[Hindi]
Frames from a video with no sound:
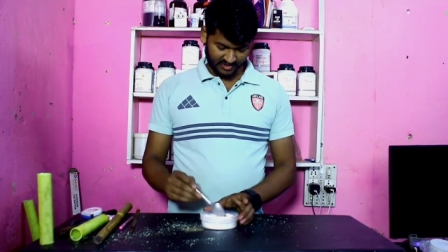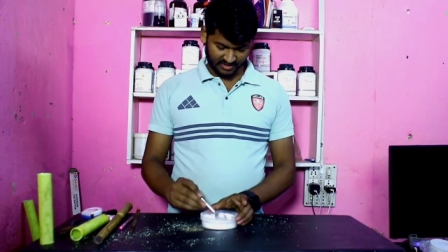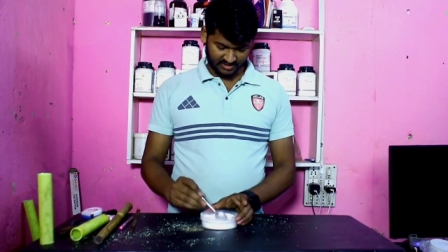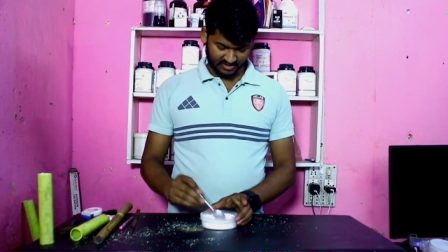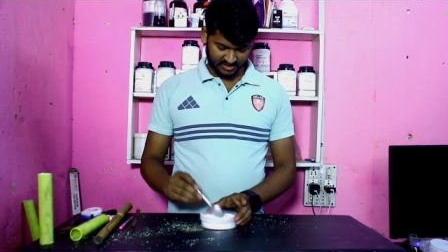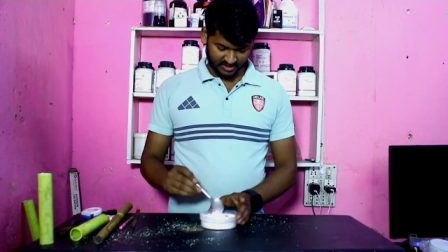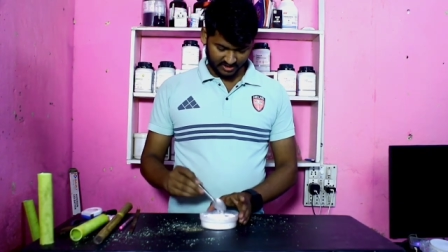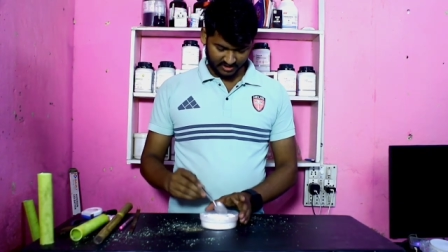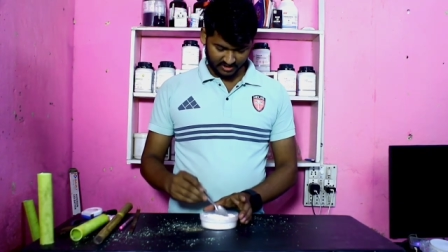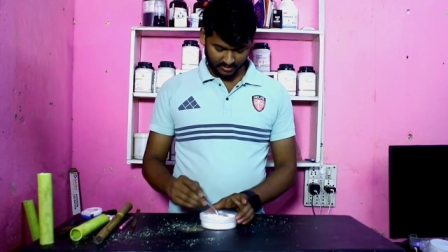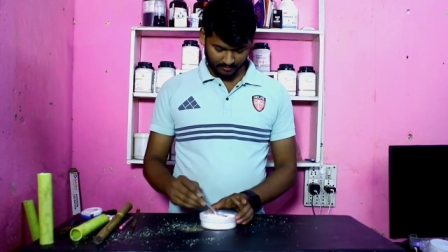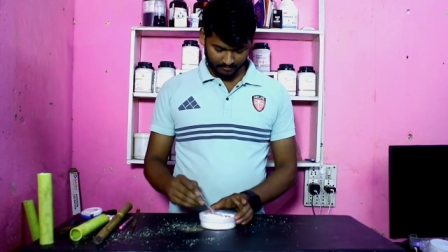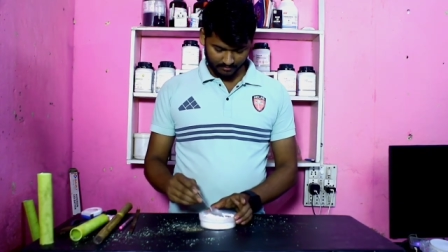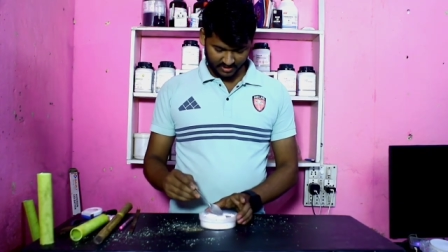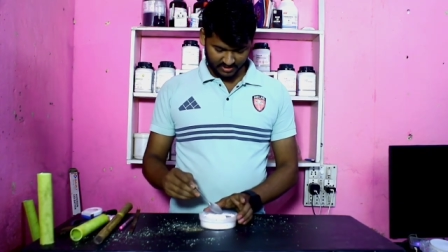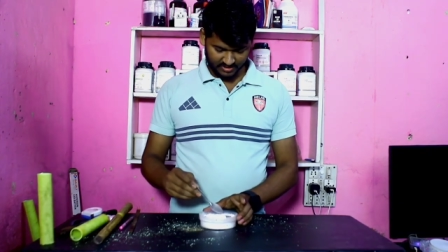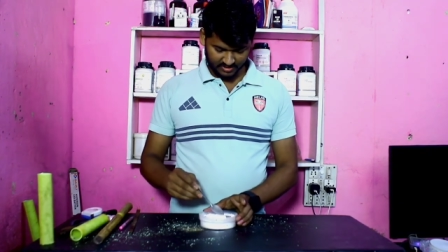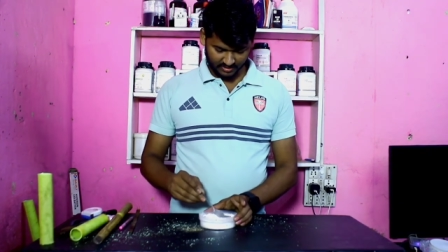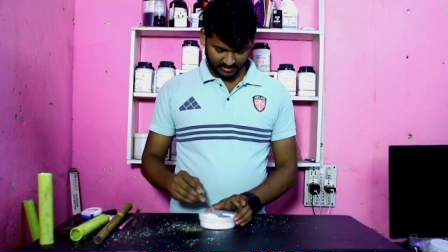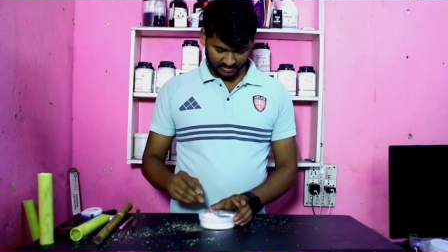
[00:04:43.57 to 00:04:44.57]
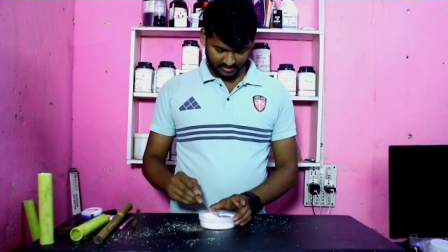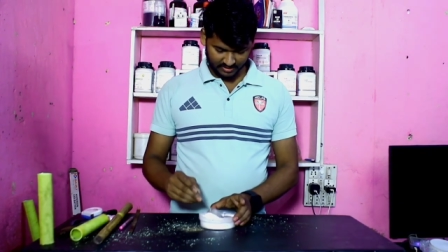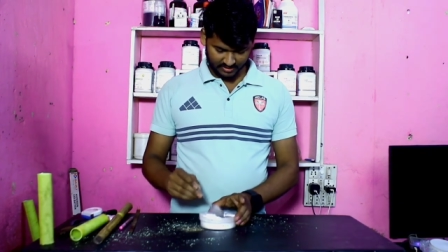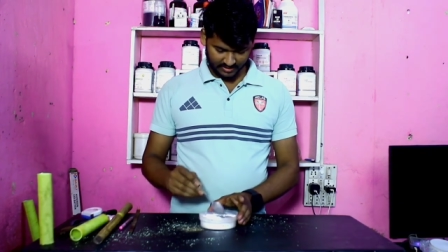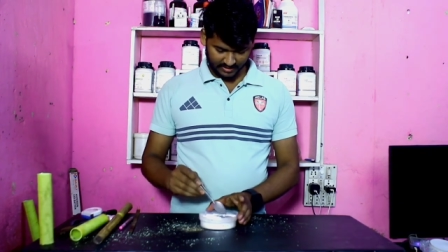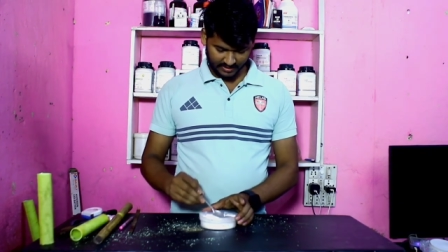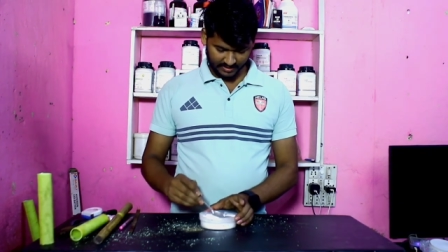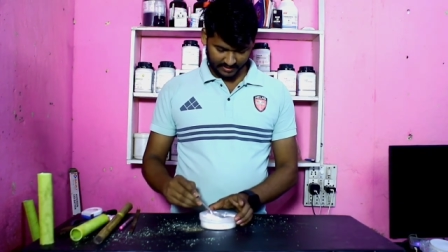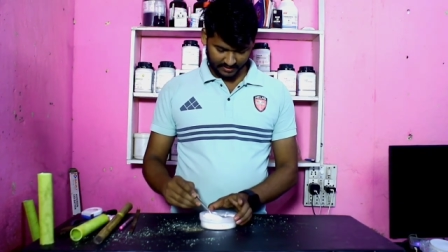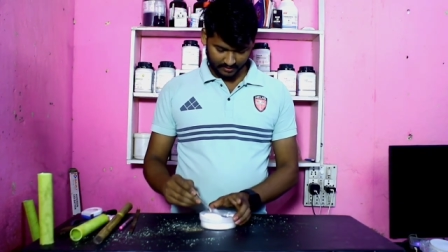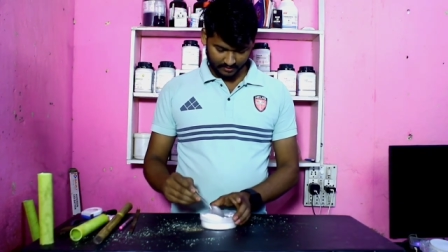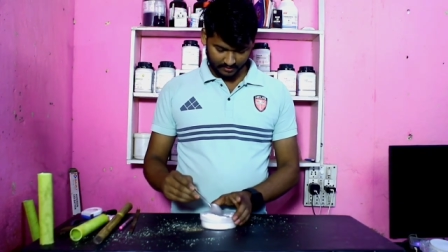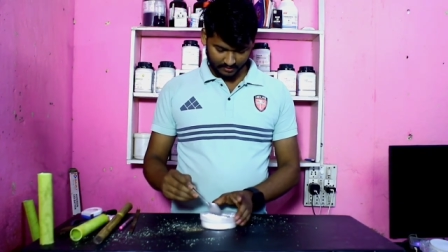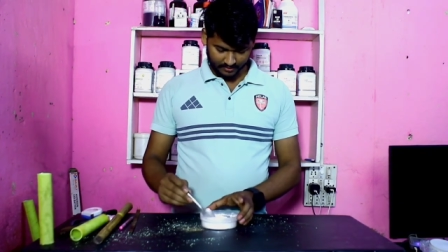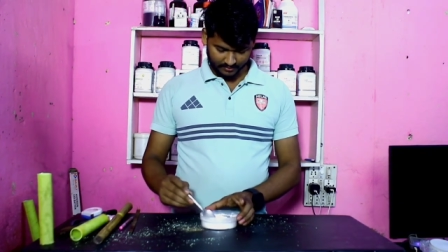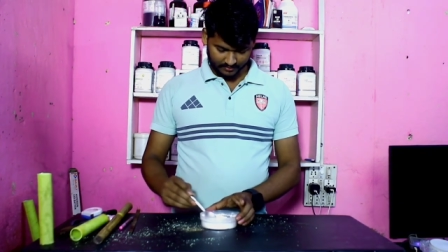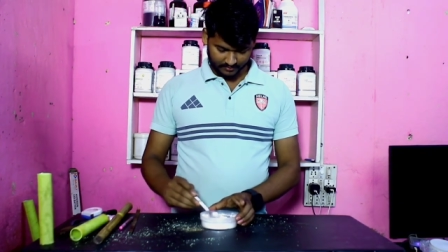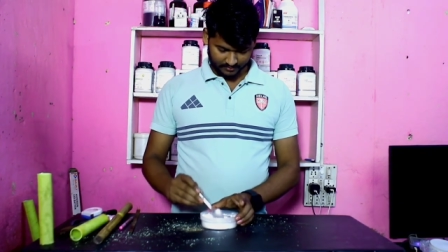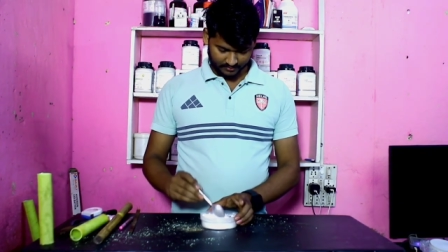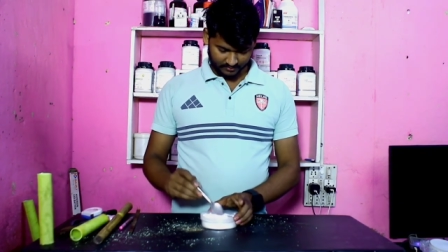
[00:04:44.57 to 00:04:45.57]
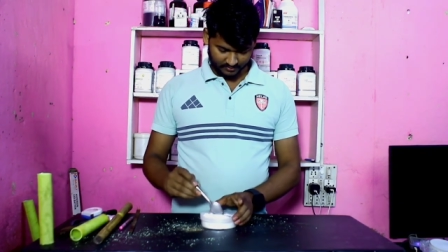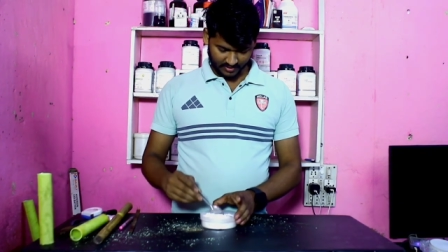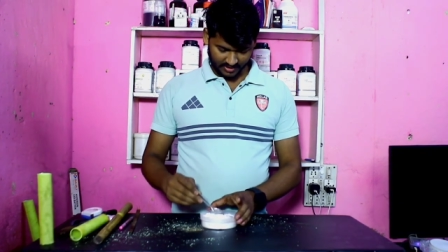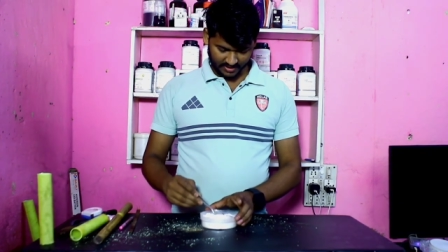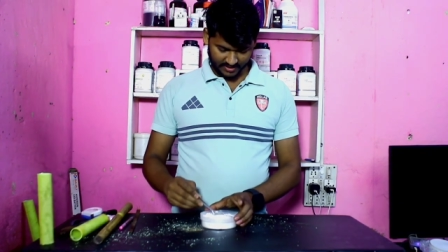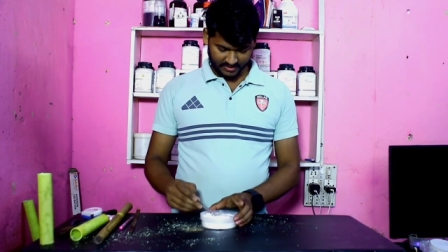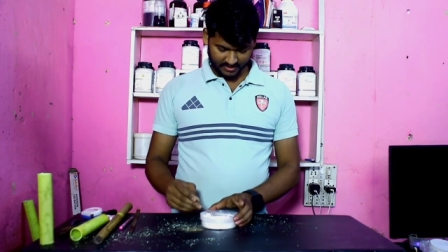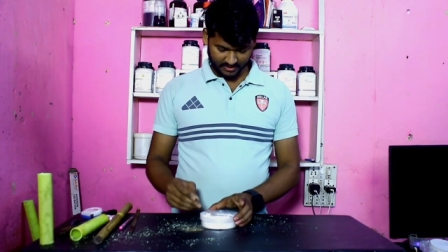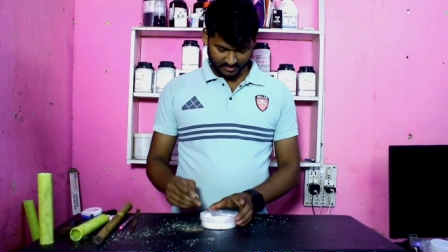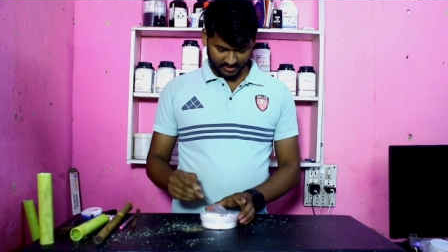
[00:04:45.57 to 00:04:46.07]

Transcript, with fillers: अच्छे से मिक्स करते जाना है ताकि ये